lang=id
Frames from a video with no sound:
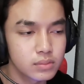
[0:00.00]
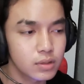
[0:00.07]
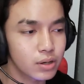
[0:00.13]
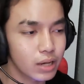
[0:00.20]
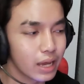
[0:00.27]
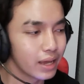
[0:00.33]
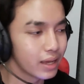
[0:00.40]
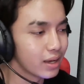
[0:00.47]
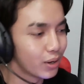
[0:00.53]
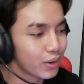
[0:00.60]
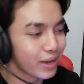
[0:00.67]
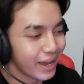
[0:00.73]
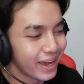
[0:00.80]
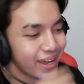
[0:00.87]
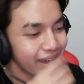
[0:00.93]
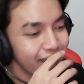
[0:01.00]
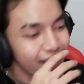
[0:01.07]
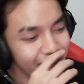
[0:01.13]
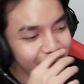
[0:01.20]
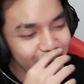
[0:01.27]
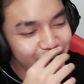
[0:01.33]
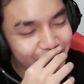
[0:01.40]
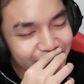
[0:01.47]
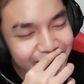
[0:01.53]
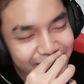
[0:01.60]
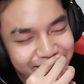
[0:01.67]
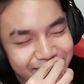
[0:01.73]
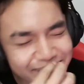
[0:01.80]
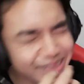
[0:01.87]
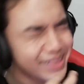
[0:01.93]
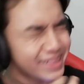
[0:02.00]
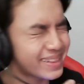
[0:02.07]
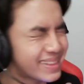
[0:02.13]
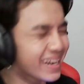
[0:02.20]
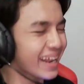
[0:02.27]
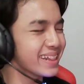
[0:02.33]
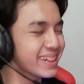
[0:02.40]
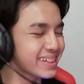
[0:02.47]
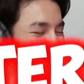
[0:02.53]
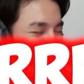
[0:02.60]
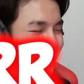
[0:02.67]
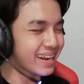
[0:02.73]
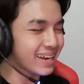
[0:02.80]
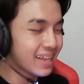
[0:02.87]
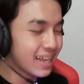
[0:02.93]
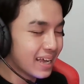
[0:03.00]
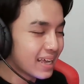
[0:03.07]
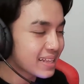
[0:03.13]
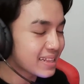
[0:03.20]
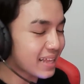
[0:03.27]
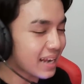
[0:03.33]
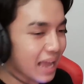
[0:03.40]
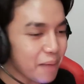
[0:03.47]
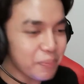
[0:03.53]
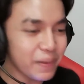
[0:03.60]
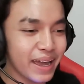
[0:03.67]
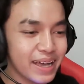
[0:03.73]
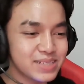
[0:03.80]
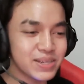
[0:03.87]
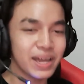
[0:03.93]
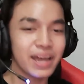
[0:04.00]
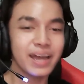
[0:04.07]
Oke, oke, oke. Ini tren ter ter apa ya coy? Ya?